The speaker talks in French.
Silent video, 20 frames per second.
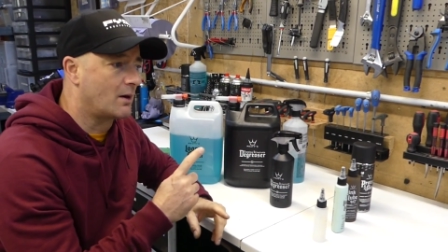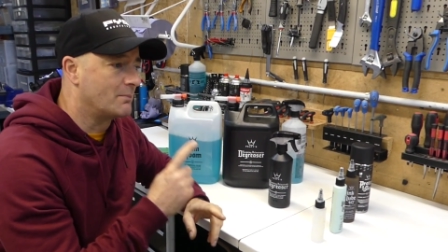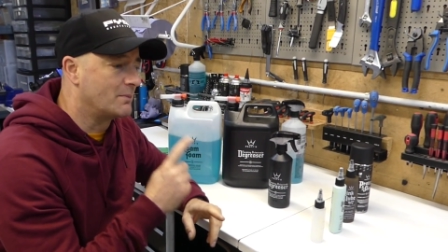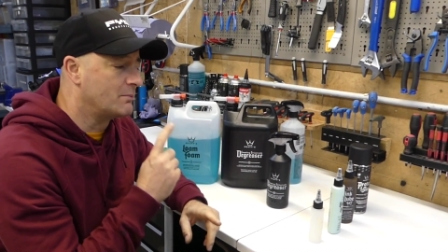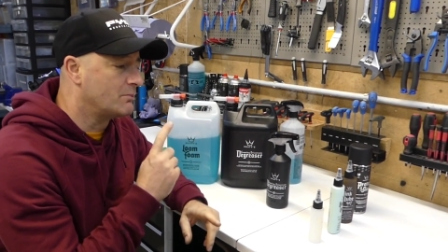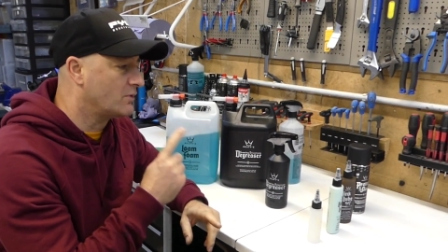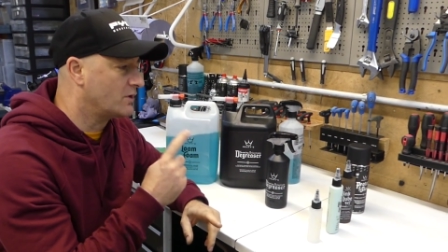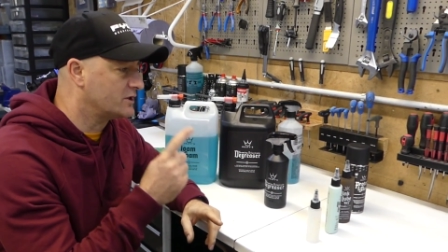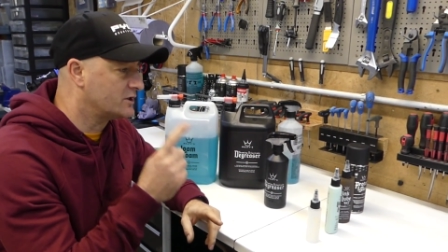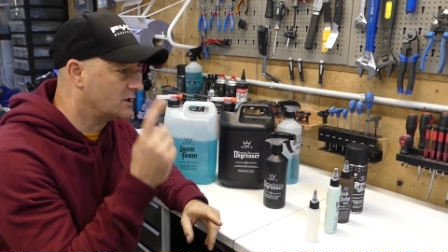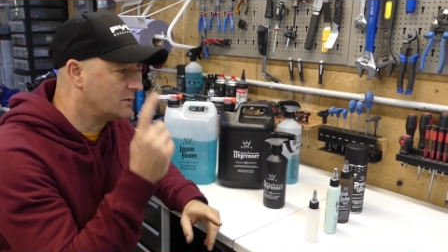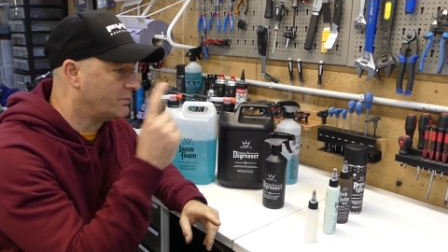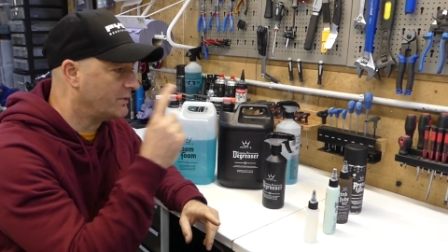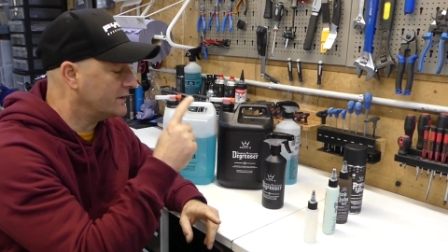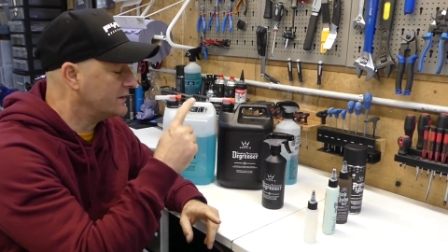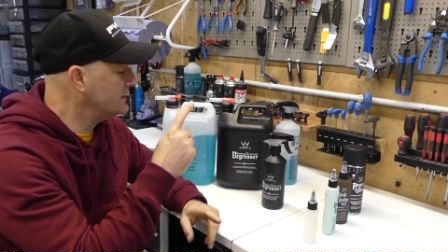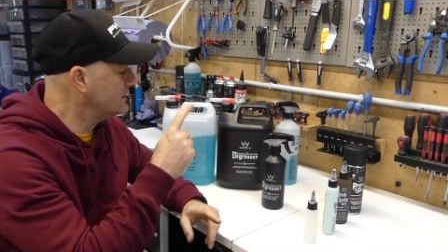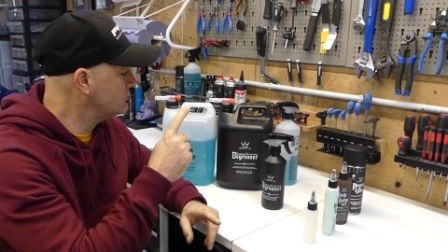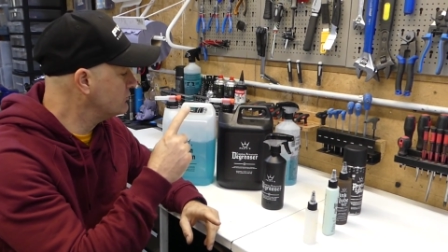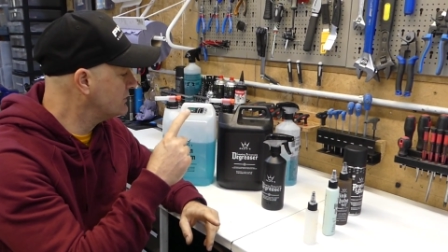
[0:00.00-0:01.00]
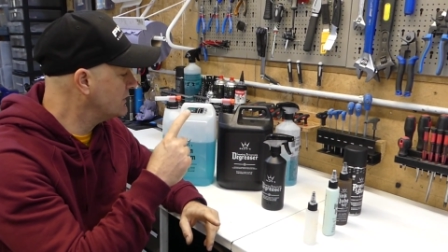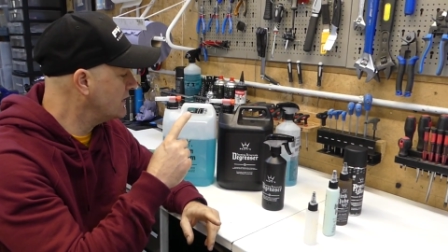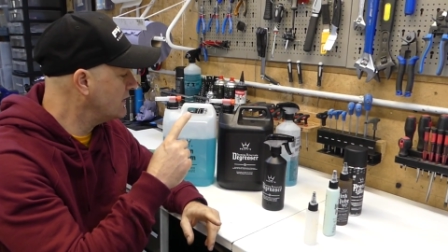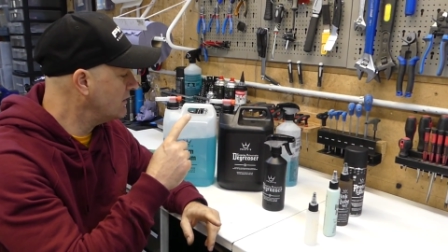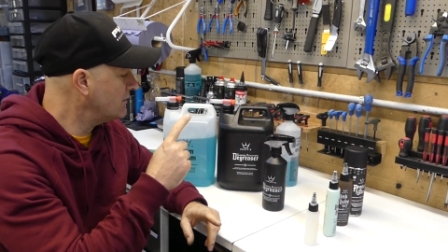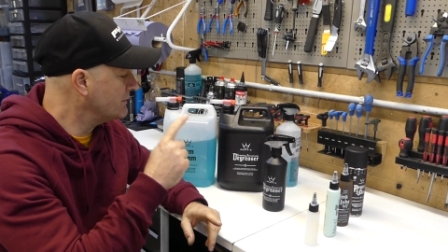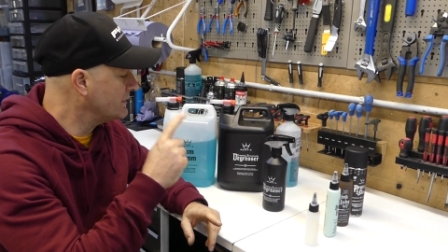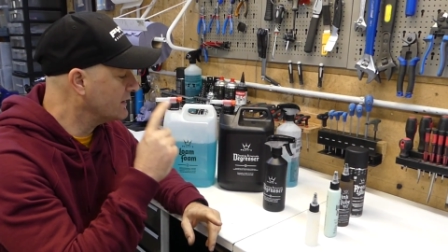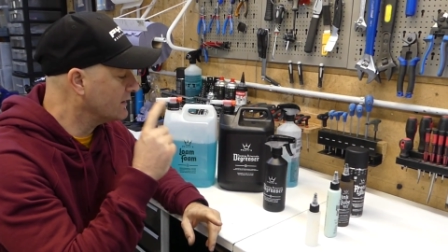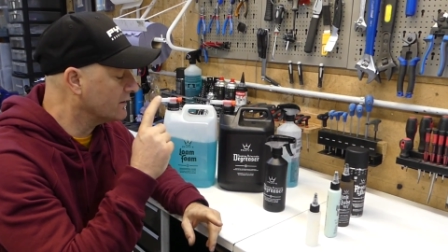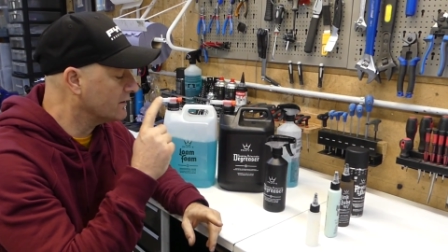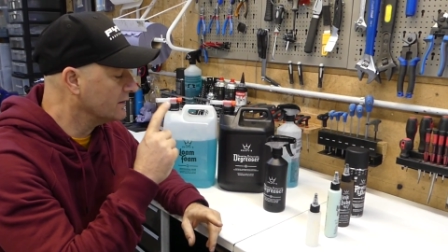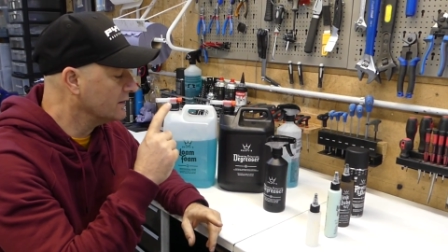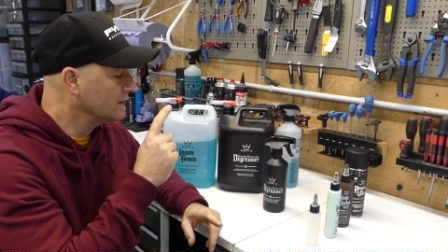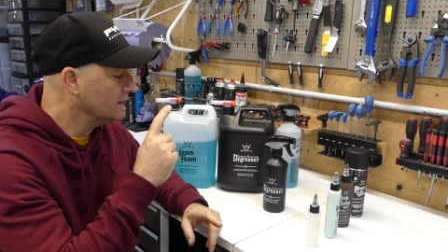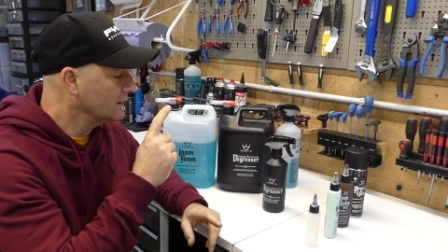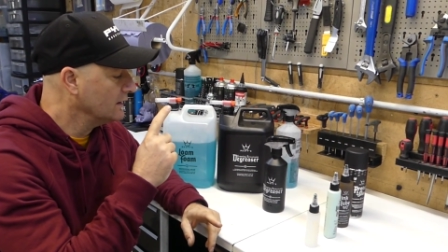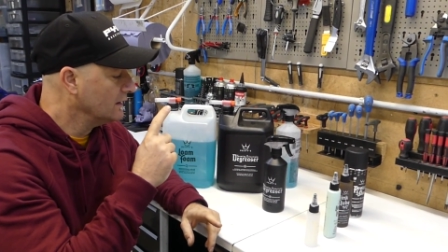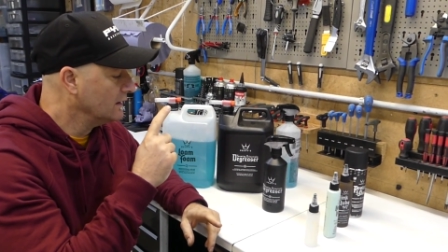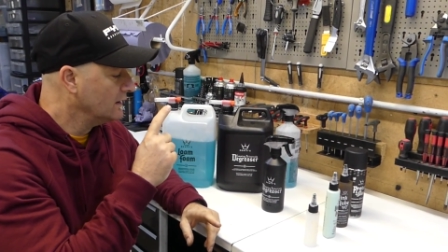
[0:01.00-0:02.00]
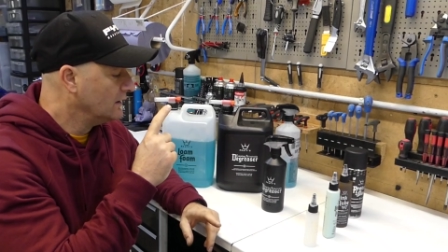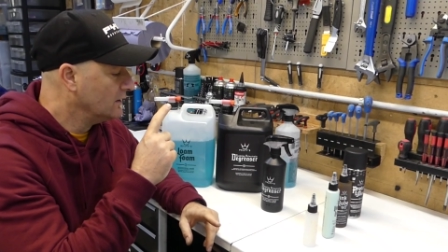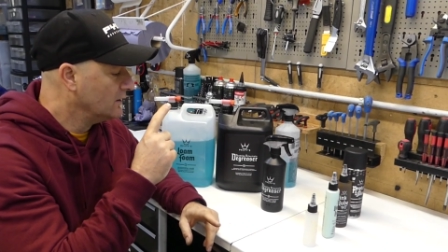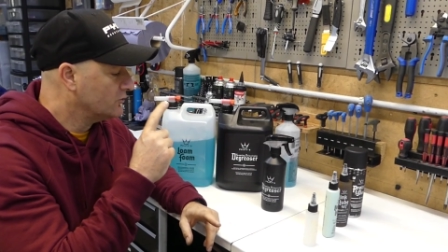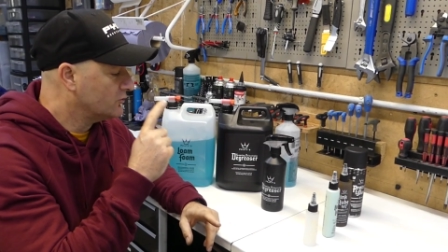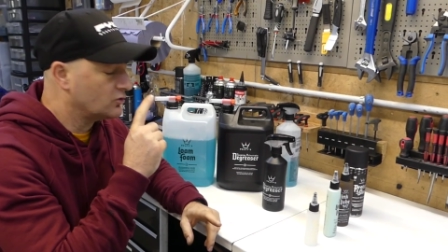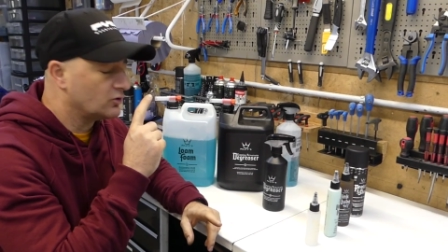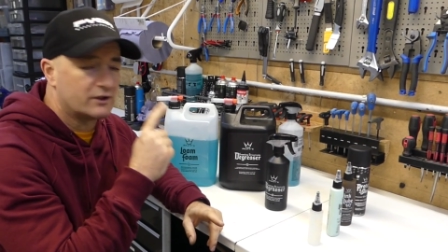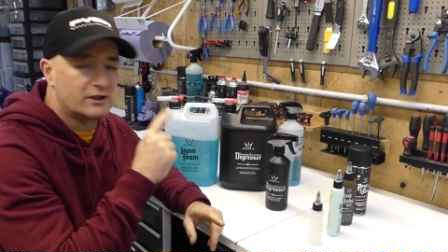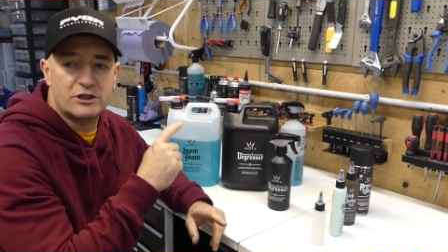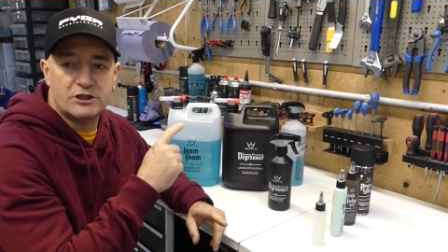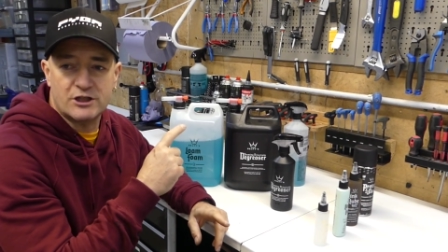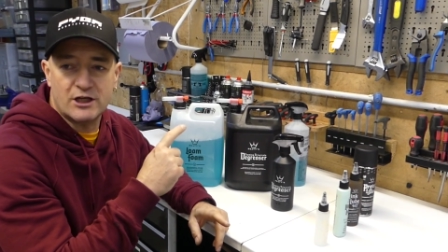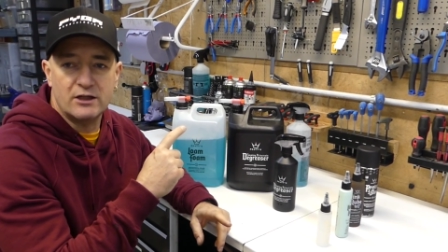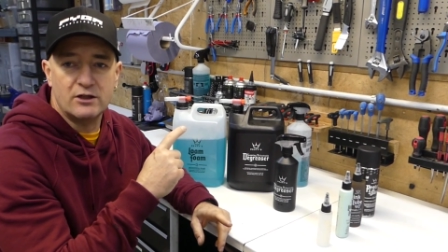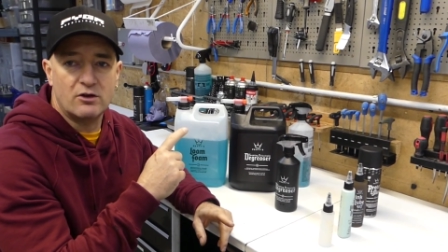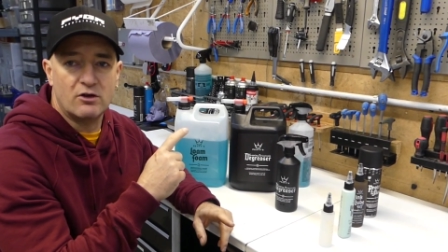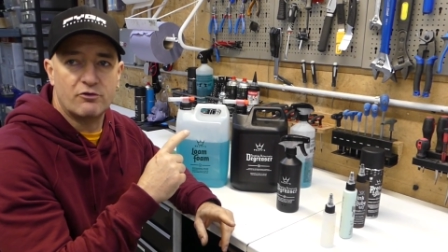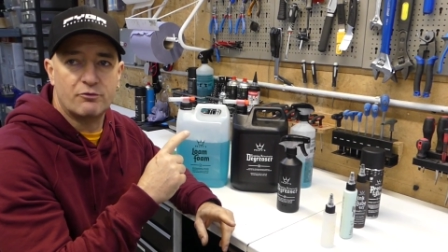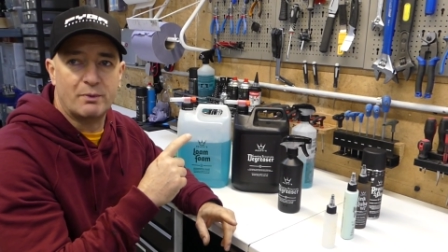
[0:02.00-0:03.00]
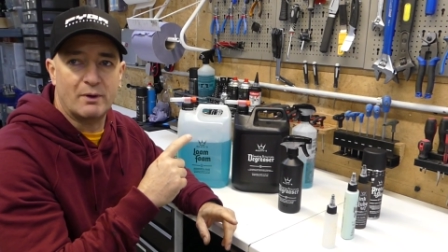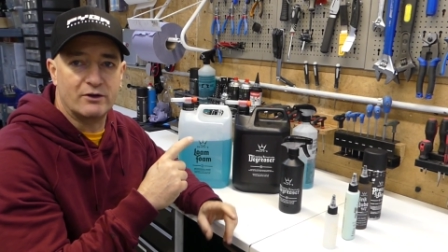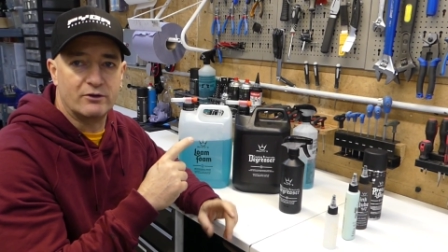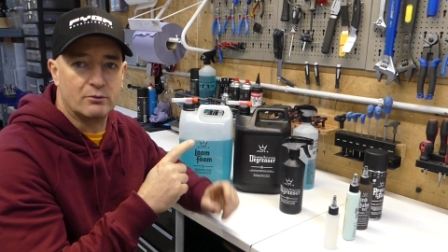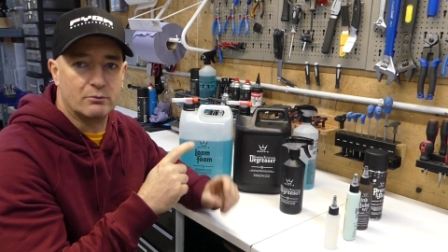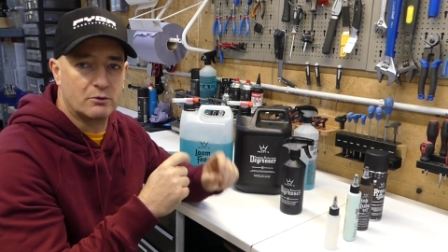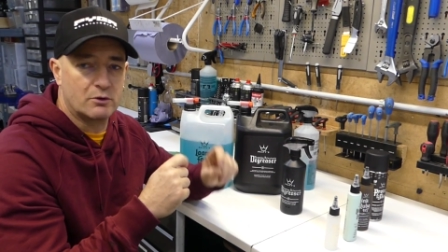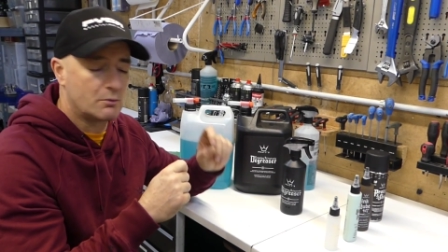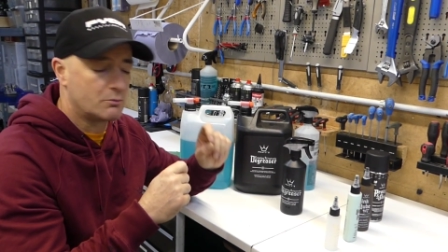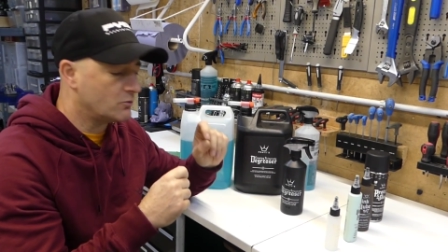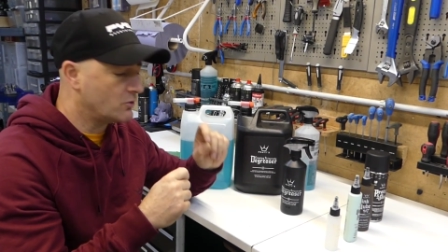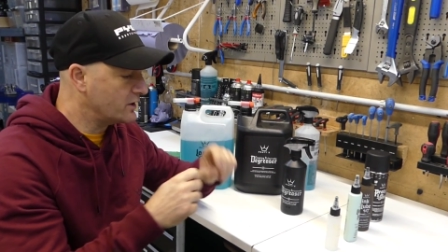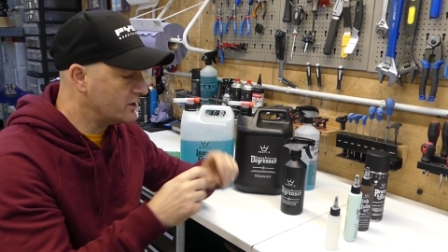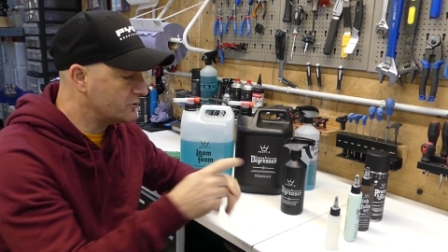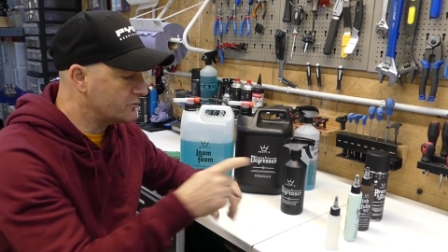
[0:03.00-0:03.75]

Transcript: Même moi, je l'ai pas dit tout à l'heure, mais sur des chaînes neuves, par exemple, comme moi,